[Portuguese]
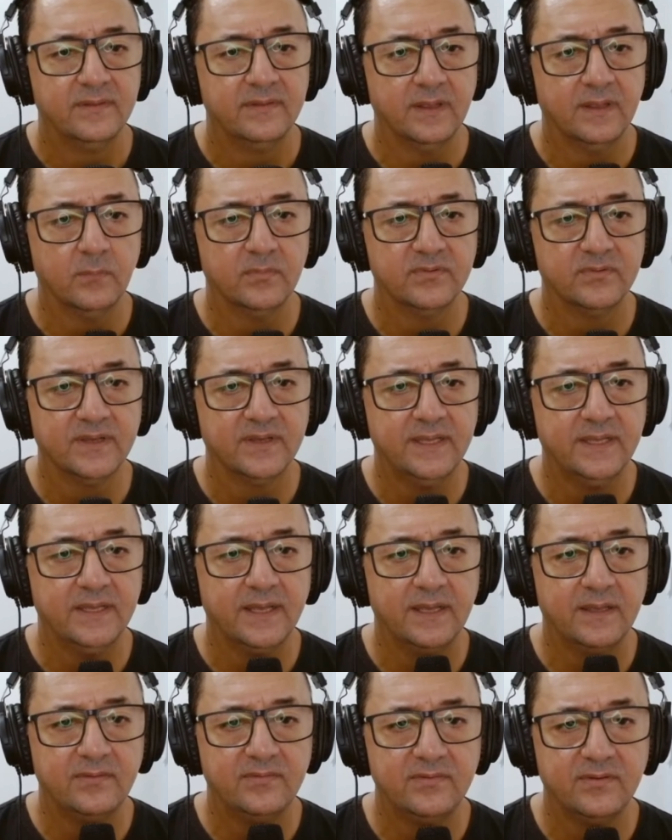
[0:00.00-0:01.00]
temos aí
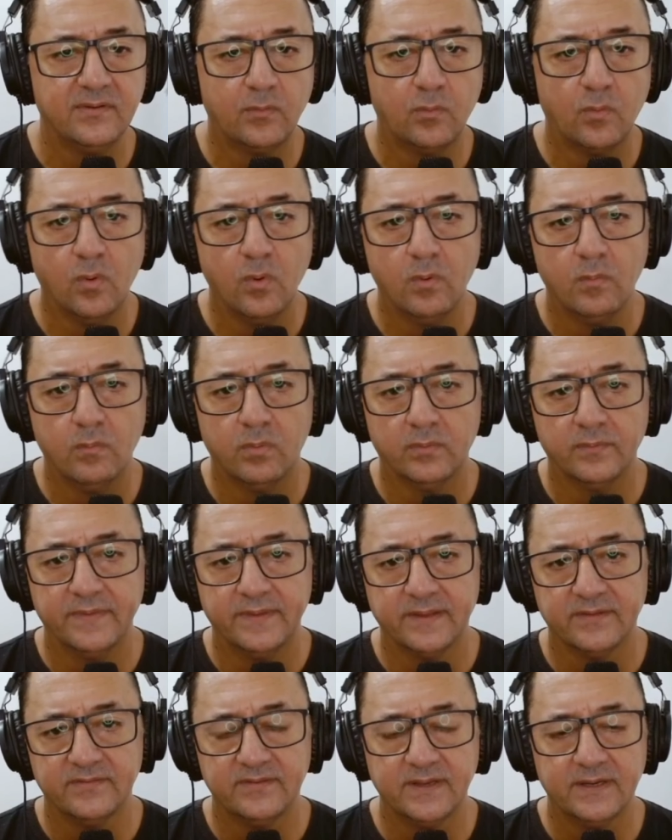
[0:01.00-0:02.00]
este combo,
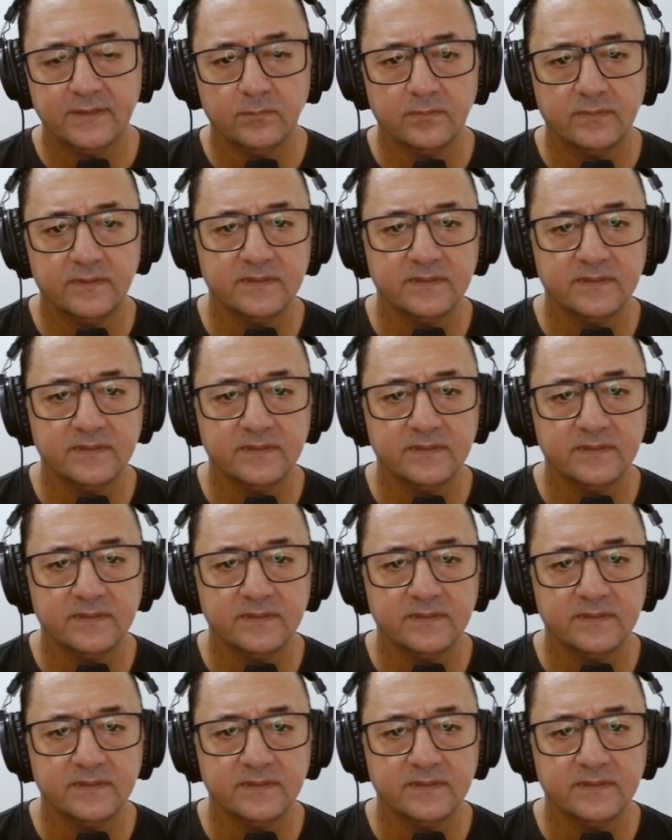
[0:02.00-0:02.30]
tá certo?